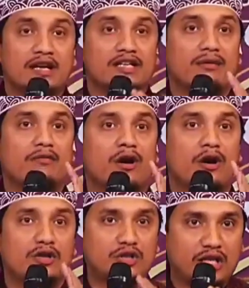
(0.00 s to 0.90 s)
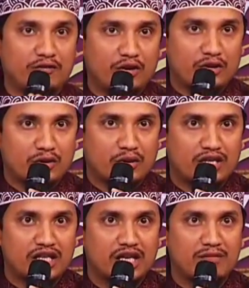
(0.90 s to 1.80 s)
যেভাবে হজকে ফরজ
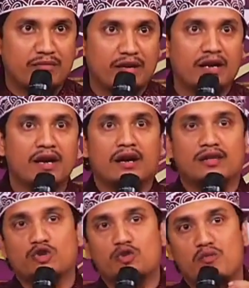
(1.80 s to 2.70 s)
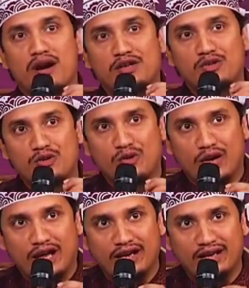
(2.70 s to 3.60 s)
করেছেন সেভাবে তুসমান
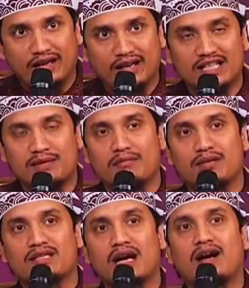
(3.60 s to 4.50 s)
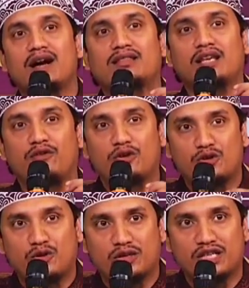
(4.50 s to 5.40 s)
নুরাইনকে যেভাবে জাকাতকে ফরজ
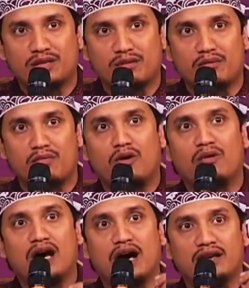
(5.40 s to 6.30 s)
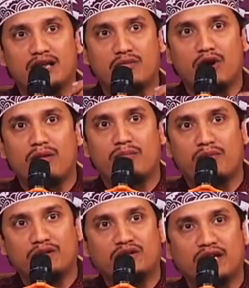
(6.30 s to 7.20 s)
করেছেন সেভাবে মৌলা আলীর
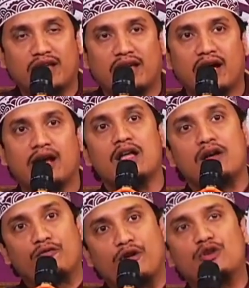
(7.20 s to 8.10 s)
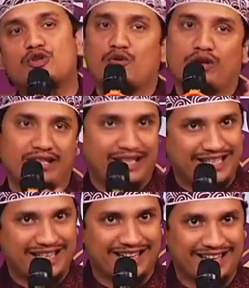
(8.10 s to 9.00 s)
মোহাব্বতকে আল্লাহ ফরজ করে
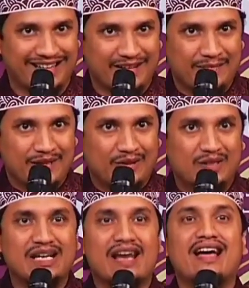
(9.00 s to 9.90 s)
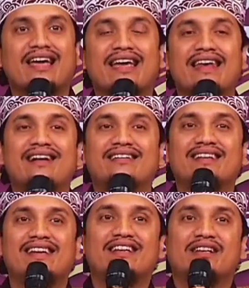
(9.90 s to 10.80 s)
দিয়েছেন তো হ্যাঁ। যারা
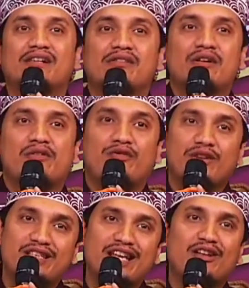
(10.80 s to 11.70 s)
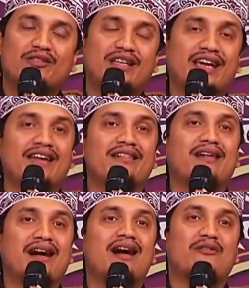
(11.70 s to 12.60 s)
ইনাদের ফজিলতকে
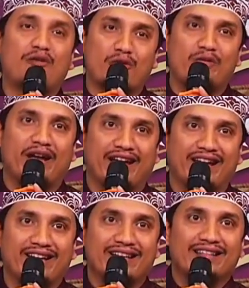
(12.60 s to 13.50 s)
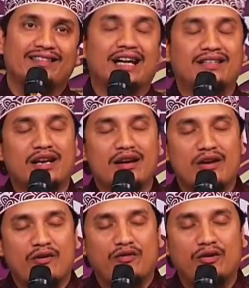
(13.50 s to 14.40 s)
ইনকার করবে তাদের
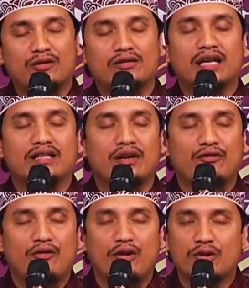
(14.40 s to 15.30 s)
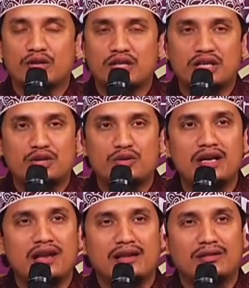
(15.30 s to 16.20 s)
নফল তাদের ফরজ কিছুই
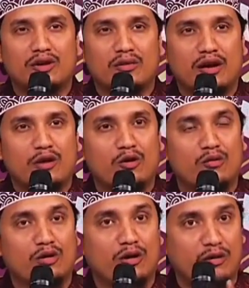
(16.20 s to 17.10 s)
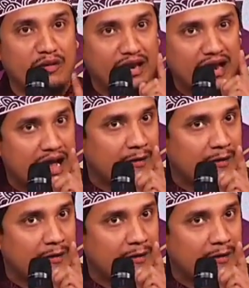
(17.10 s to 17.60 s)
আল্লাহর দরবারে কবুল হবে না